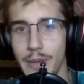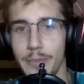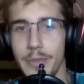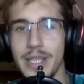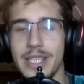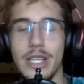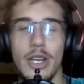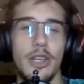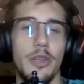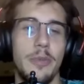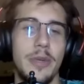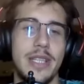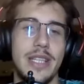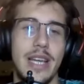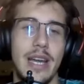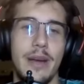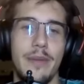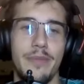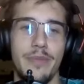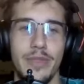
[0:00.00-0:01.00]
Bicie,
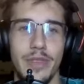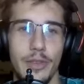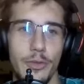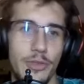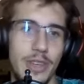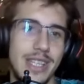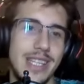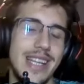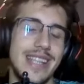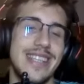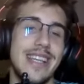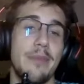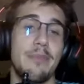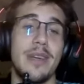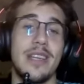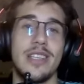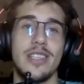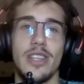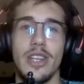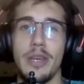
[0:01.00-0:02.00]
odbicie, wieża
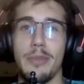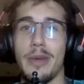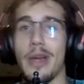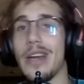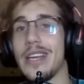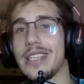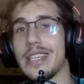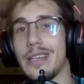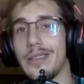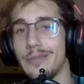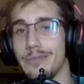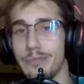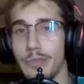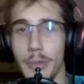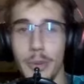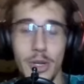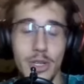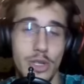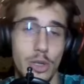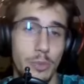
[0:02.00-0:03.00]
C5, no i białe się po
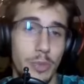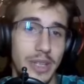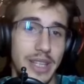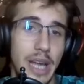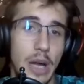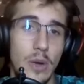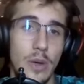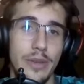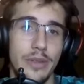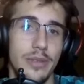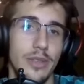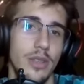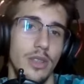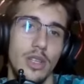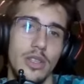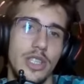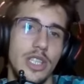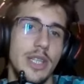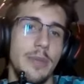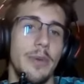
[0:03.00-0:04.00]
prostu poddały.
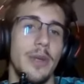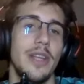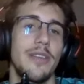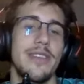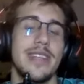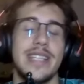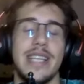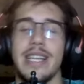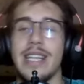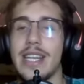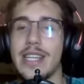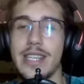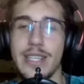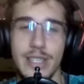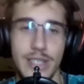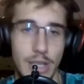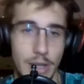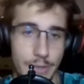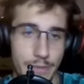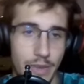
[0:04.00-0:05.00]
No trzy piony więcej na
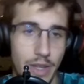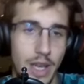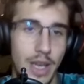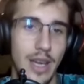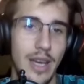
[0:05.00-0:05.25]
czysto.